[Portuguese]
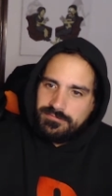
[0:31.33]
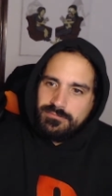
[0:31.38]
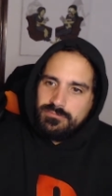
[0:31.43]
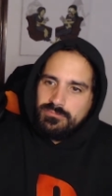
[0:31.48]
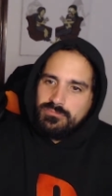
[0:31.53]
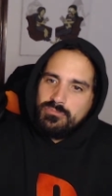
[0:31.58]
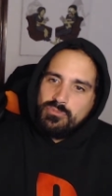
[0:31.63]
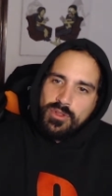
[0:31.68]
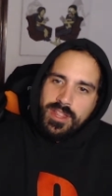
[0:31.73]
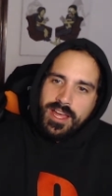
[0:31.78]

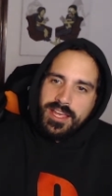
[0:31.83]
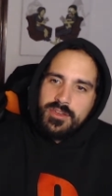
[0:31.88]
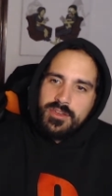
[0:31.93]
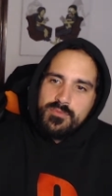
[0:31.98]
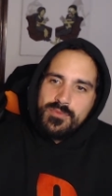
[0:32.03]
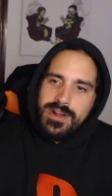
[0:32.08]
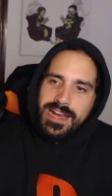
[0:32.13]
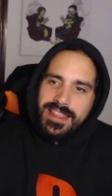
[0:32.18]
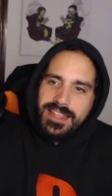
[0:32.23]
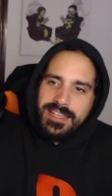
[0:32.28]
Mudar aqui
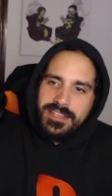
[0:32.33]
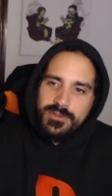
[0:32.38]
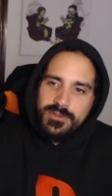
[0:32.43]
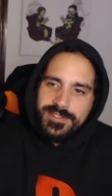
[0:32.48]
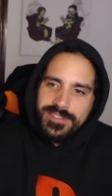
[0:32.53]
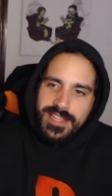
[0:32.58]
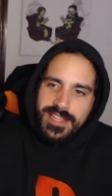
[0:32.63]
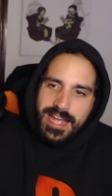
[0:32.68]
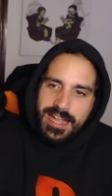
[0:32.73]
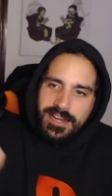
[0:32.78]
um bocado aqui o
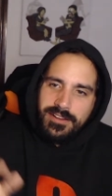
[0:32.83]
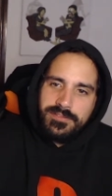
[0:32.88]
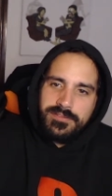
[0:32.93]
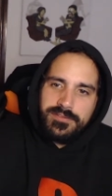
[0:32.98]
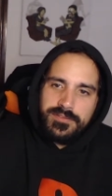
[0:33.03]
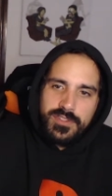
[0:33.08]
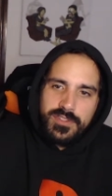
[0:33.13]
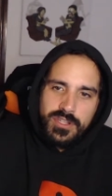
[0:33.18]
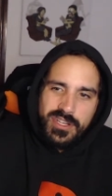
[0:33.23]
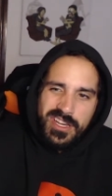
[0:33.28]
cenário.
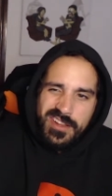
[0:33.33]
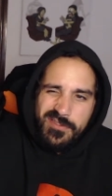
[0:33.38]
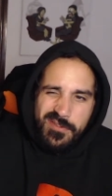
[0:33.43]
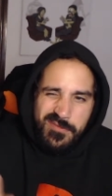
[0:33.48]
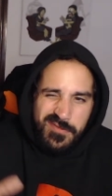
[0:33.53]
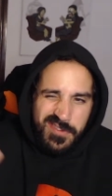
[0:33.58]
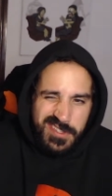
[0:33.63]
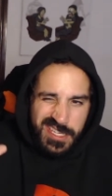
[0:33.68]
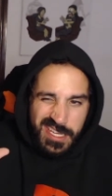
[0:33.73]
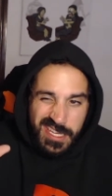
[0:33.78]
E ainda
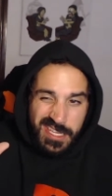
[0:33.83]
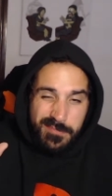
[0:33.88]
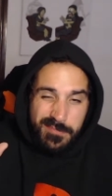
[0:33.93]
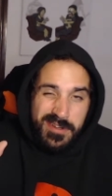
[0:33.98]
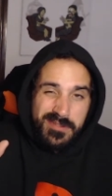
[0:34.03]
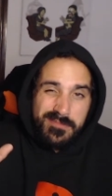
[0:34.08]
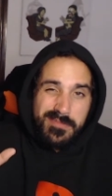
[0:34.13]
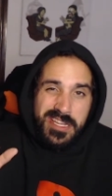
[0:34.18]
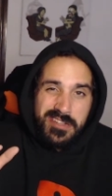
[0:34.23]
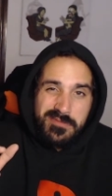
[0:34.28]
vamos fazer aqui
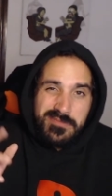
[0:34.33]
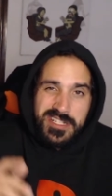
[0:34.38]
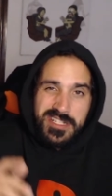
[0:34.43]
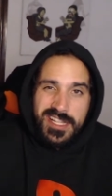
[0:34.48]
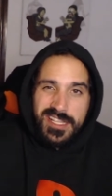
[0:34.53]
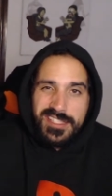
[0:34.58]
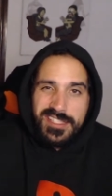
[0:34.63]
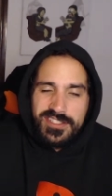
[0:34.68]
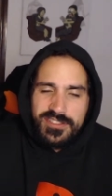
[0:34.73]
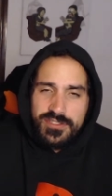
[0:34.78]
mais umas
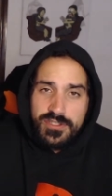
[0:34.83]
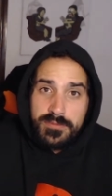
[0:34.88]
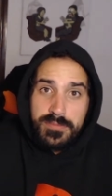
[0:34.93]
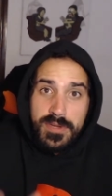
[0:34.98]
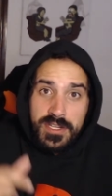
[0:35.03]
alterações.